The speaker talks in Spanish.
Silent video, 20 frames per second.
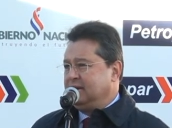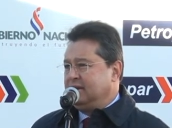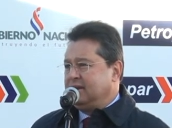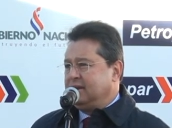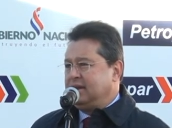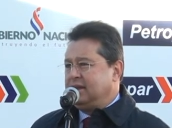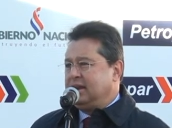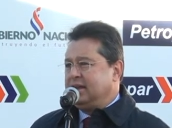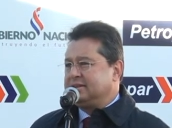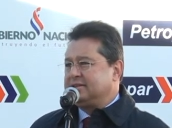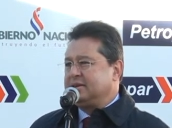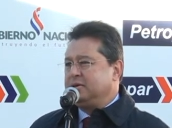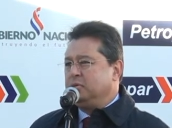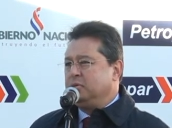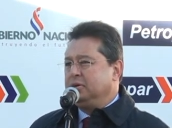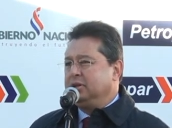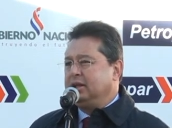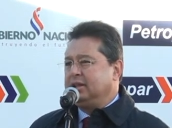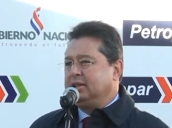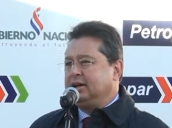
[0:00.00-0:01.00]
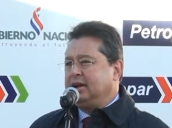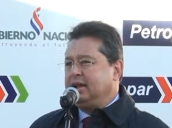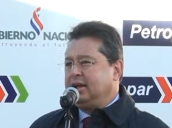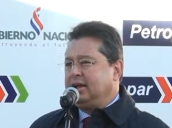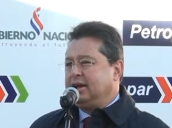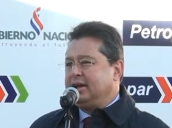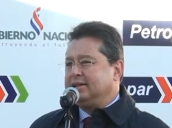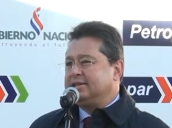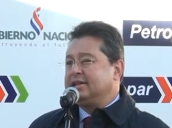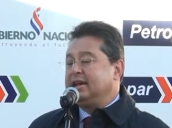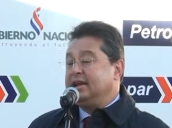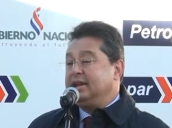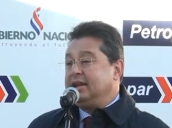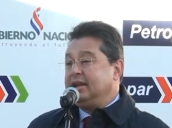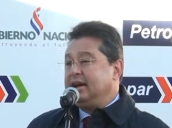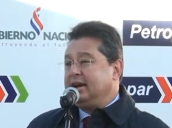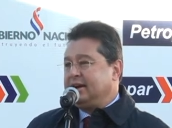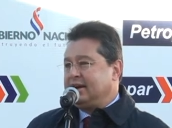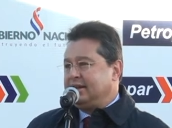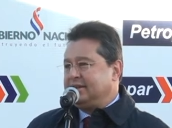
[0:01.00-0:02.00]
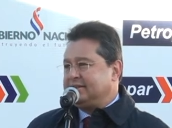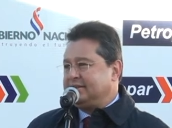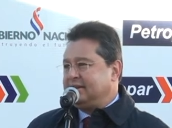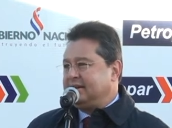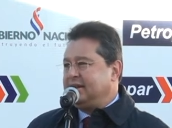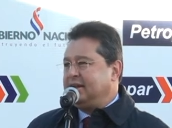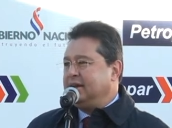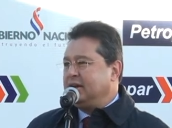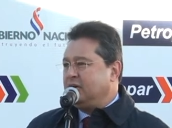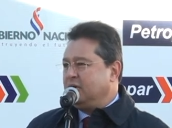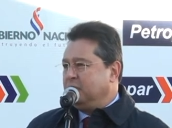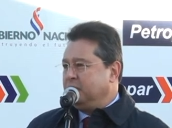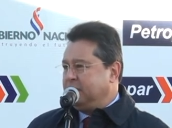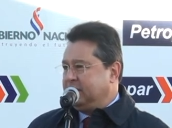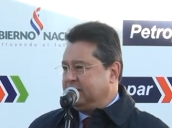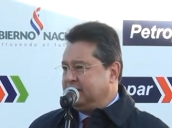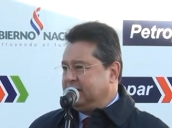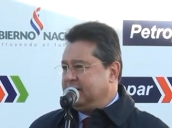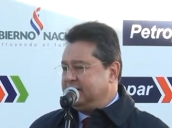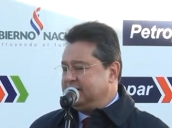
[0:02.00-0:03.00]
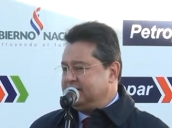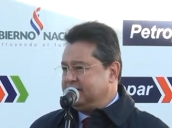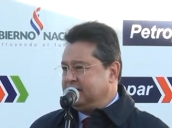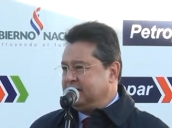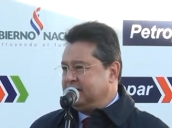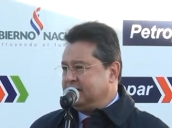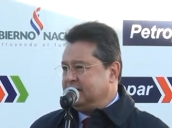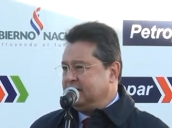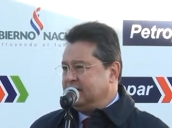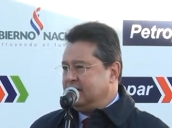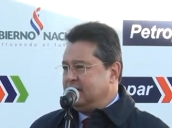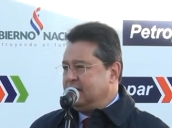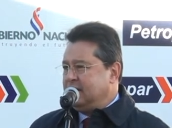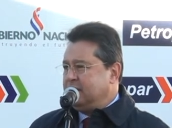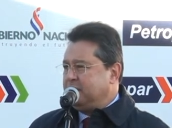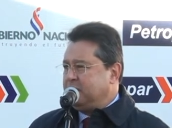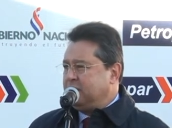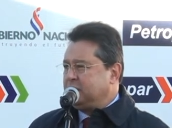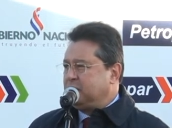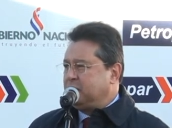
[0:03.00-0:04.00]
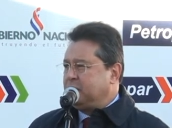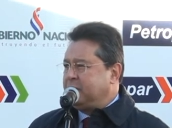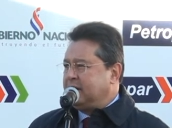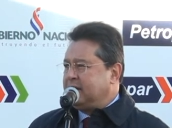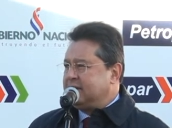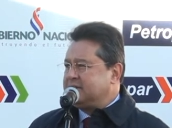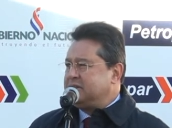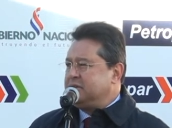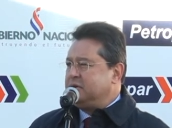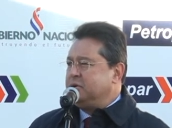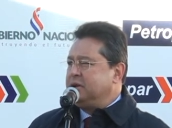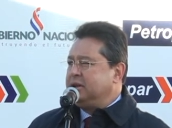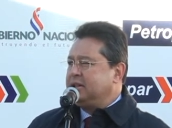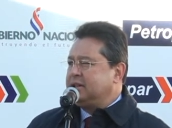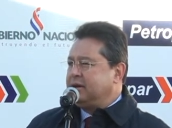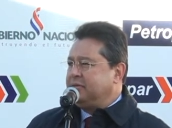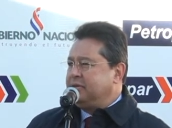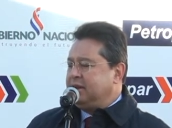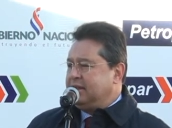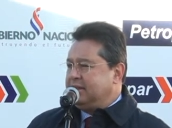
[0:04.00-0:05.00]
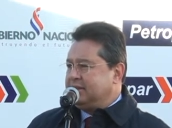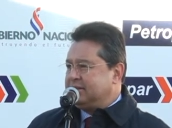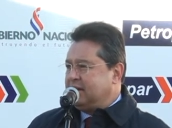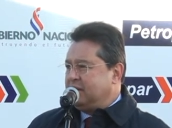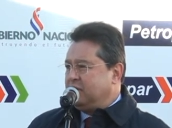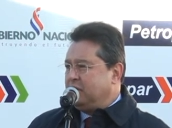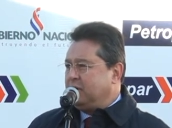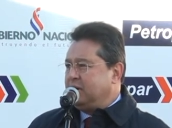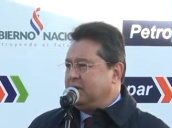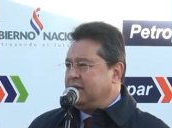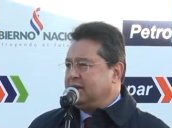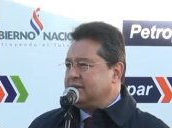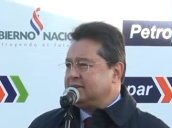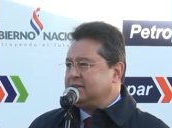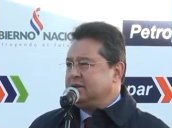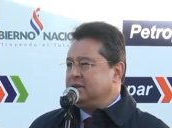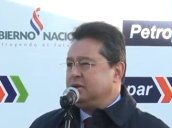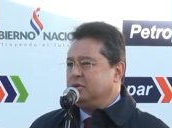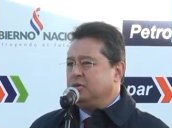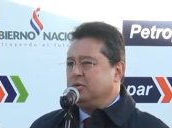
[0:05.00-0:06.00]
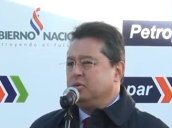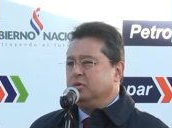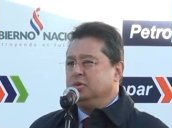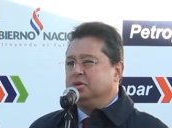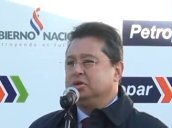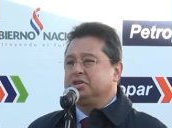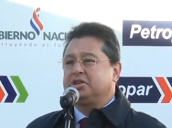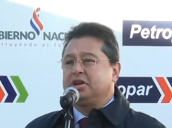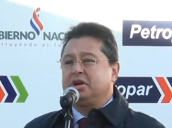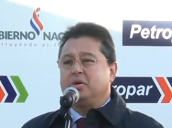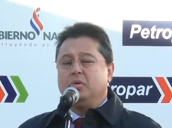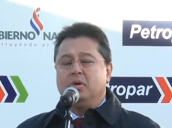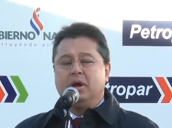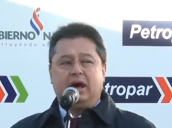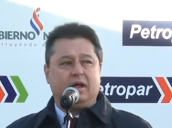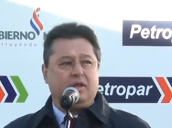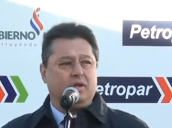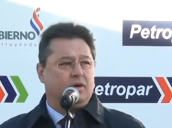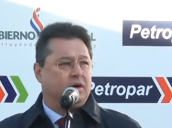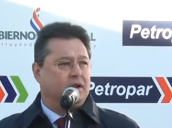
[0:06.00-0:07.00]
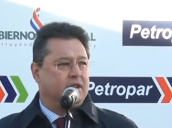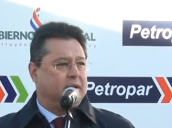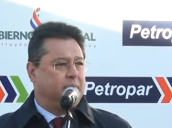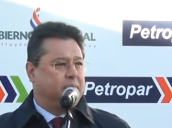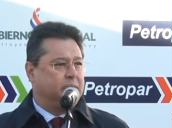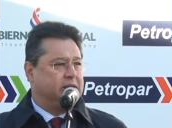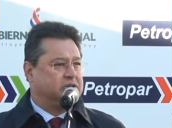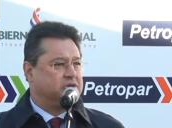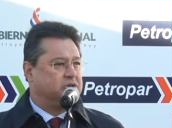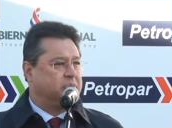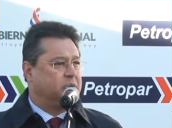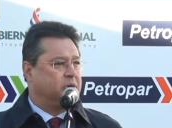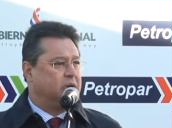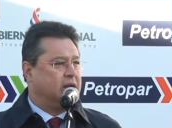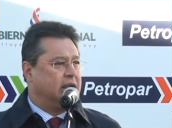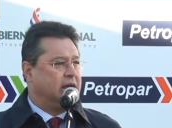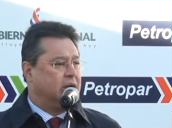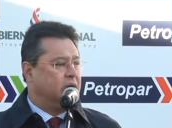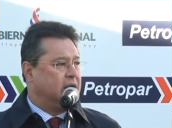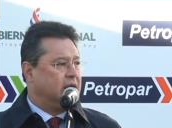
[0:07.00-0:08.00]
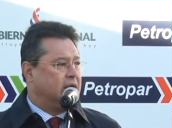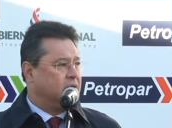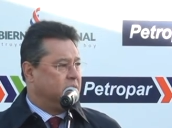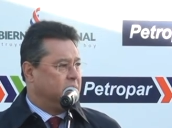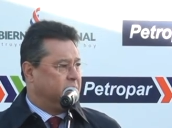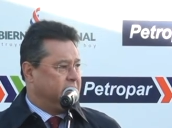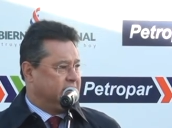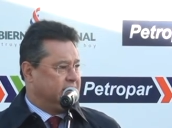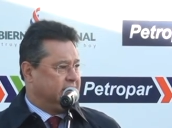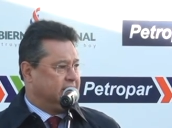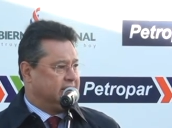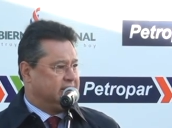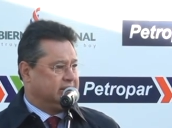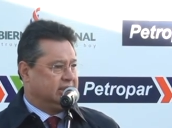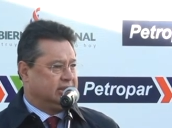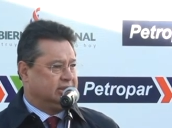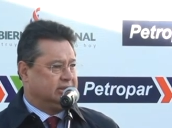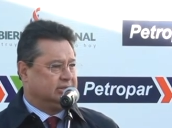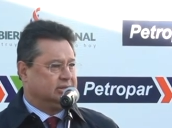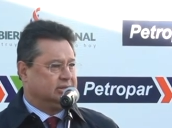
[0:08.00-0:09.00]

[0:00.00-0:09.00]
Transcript: y la segunda tarea es salir a crecer en competencia. Petropar ha sido un estabilizador y ha sido un regulador de precios por el lado de la competencia.